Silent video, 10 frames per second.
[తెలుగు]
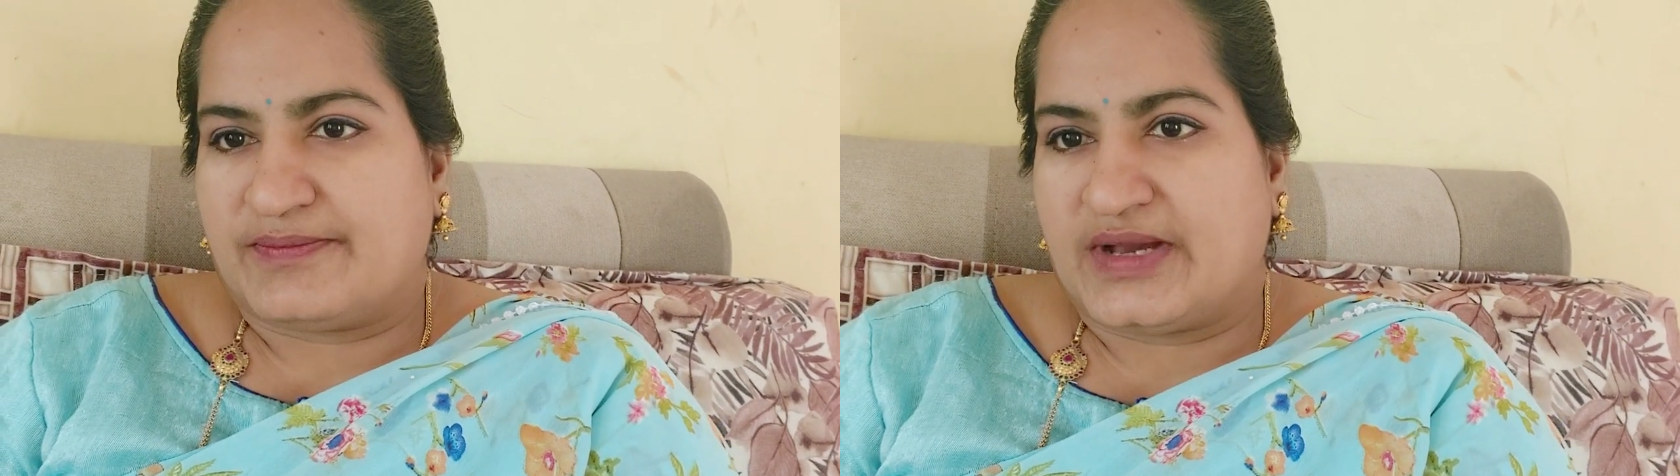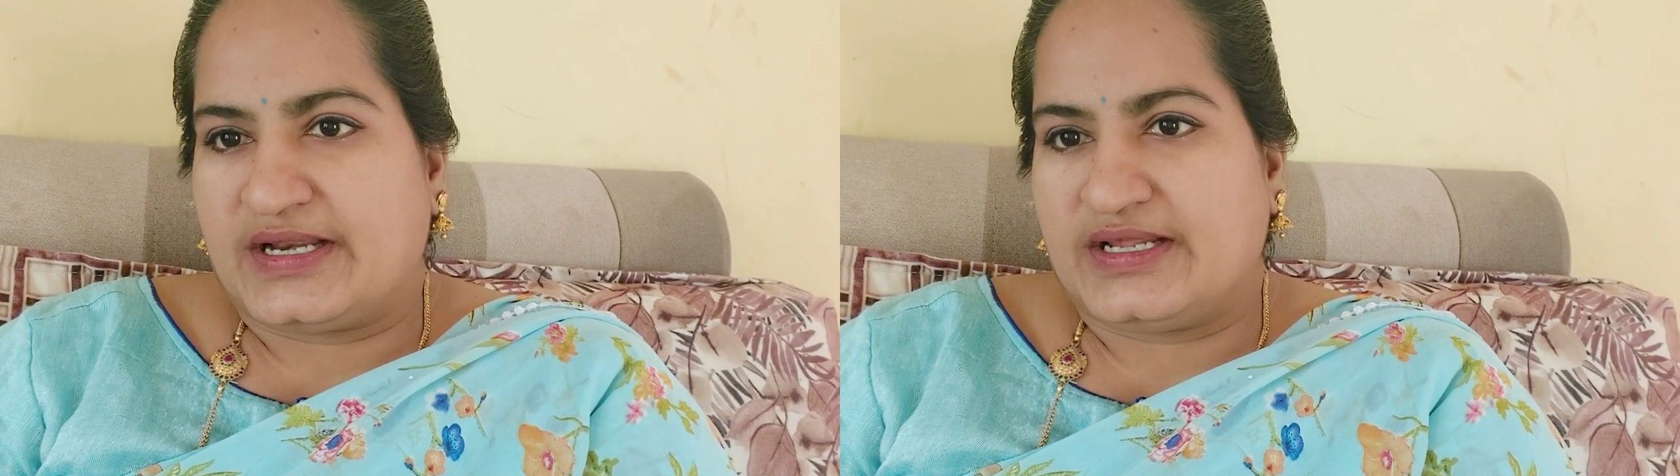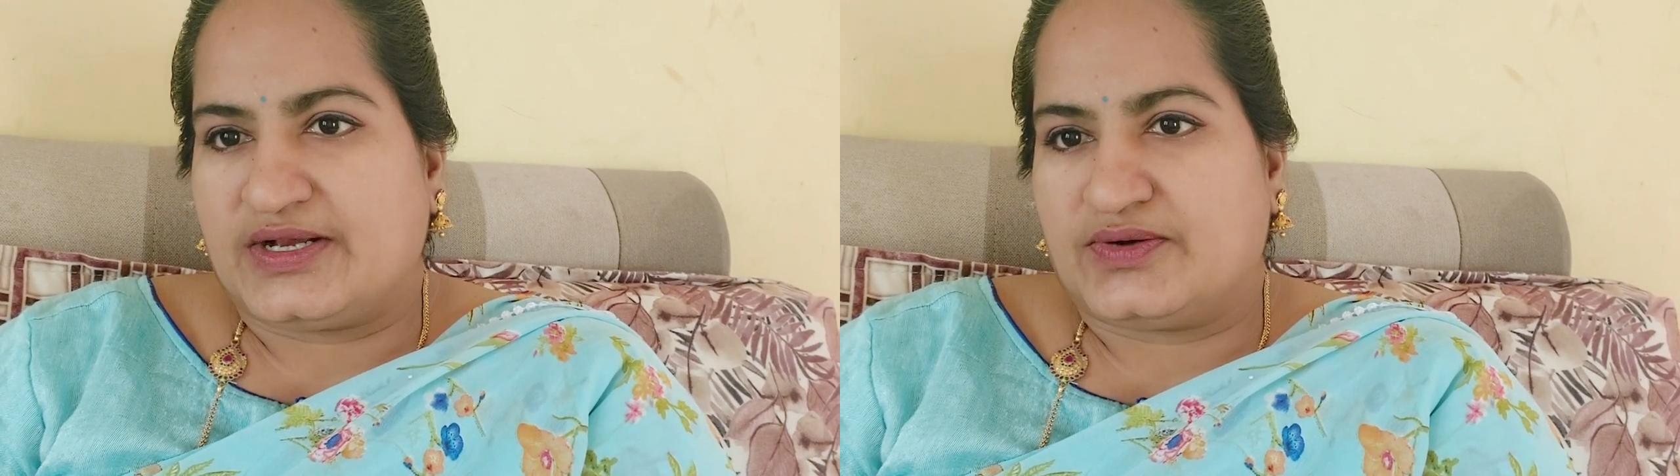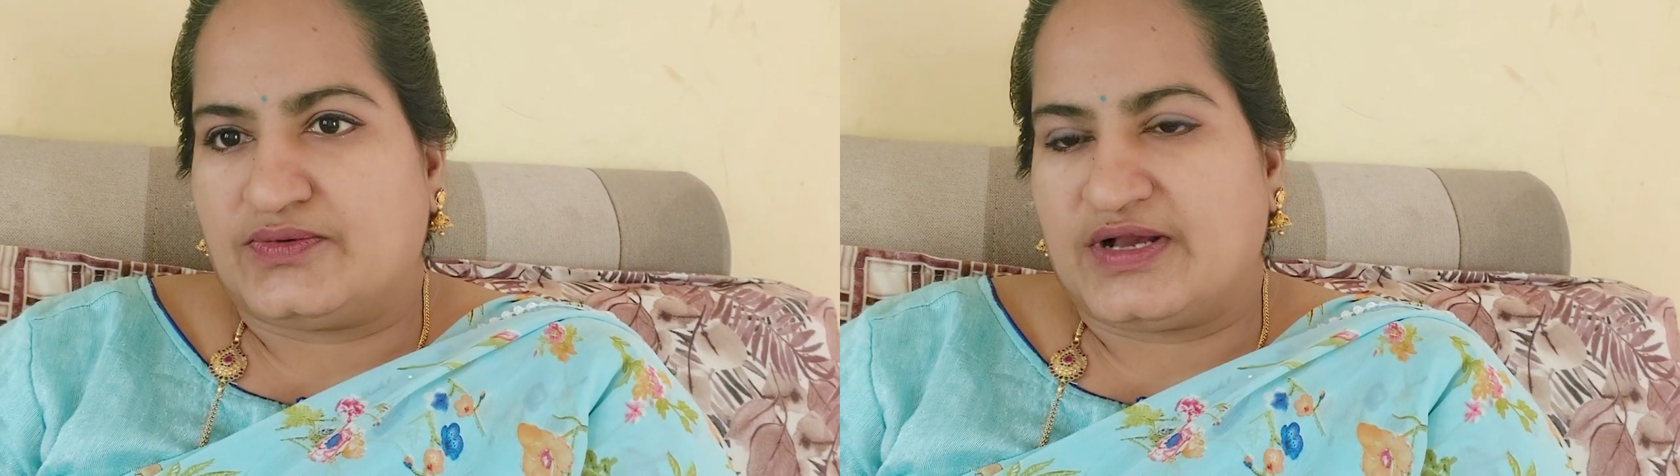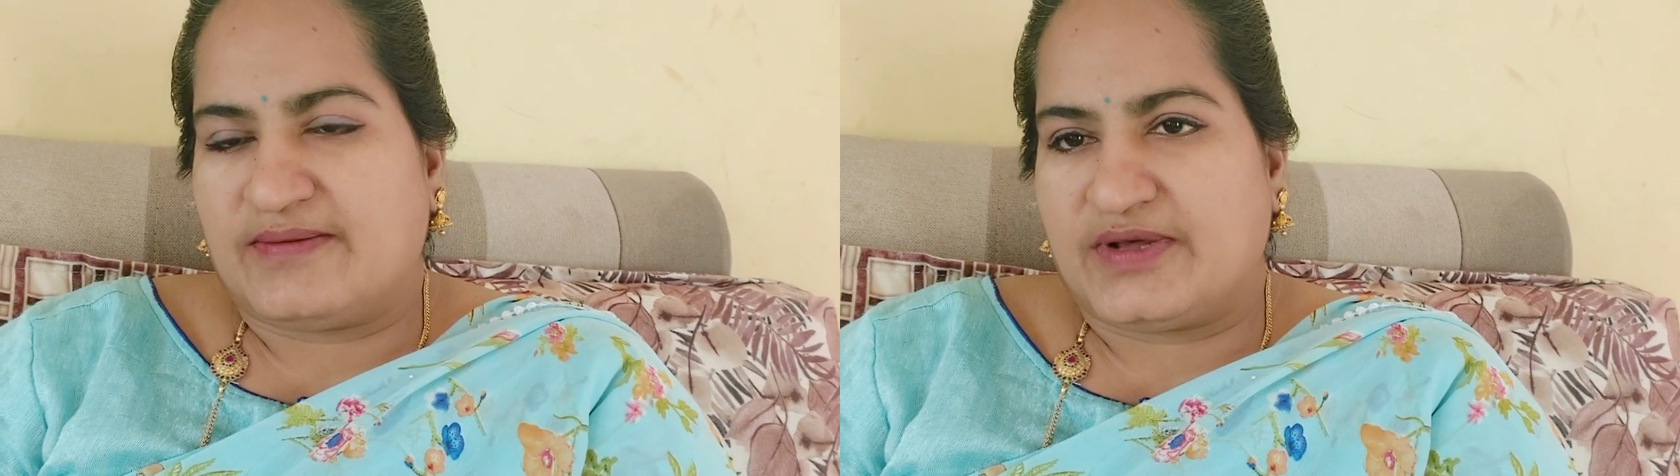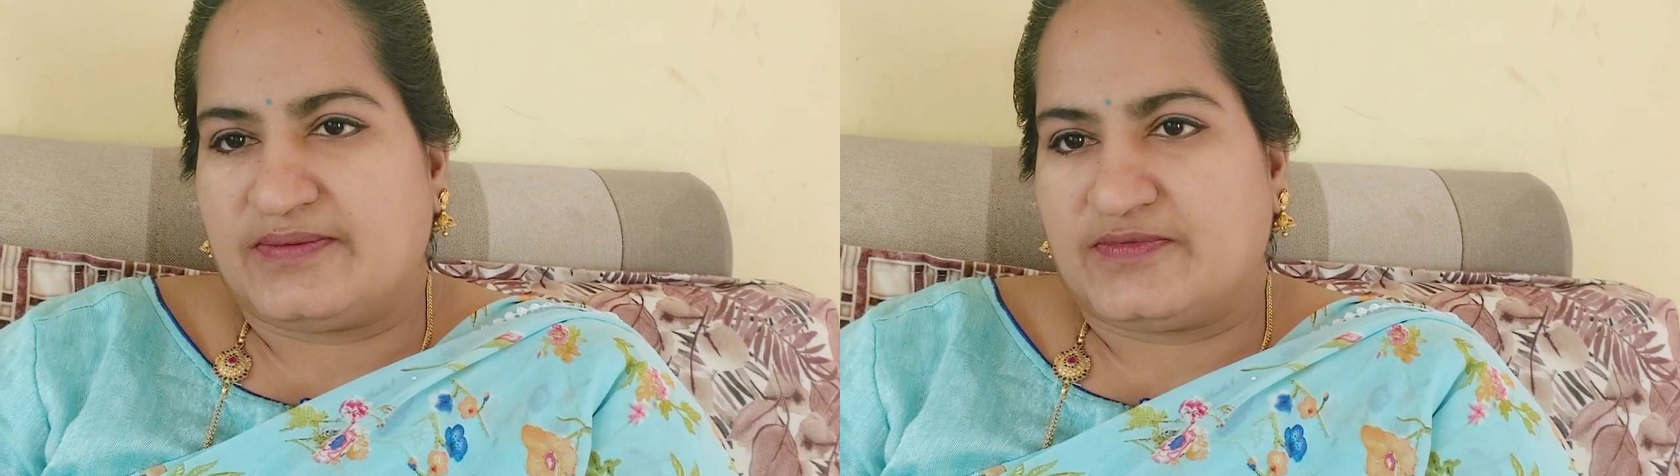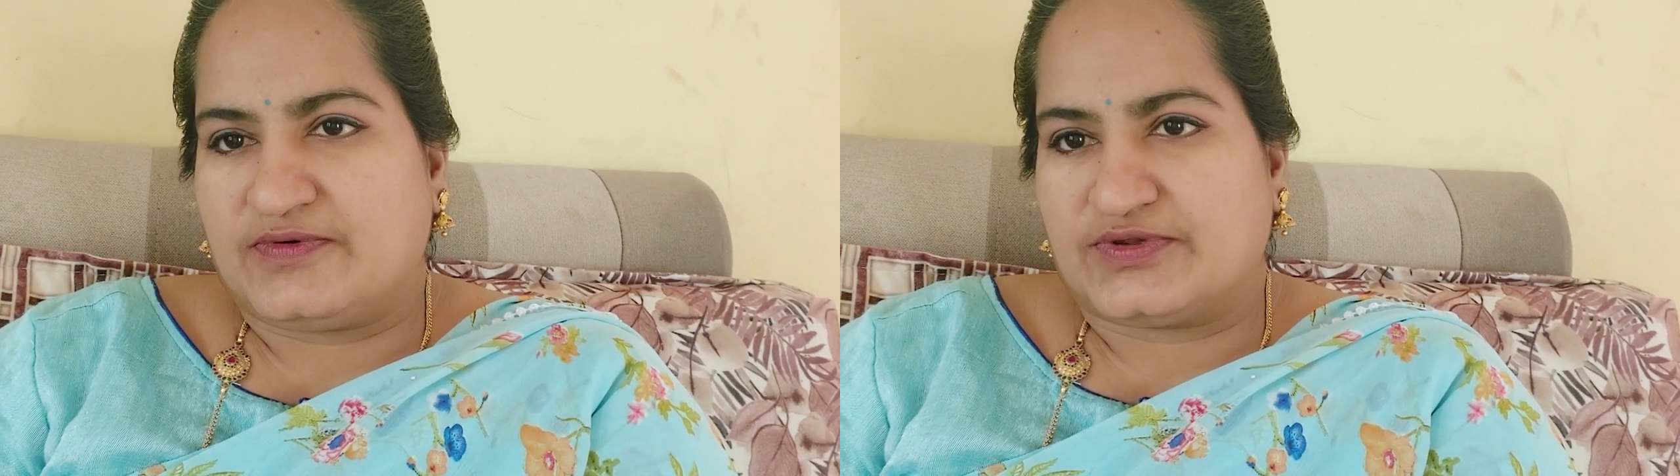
మరీ ఎక్కువగా మనము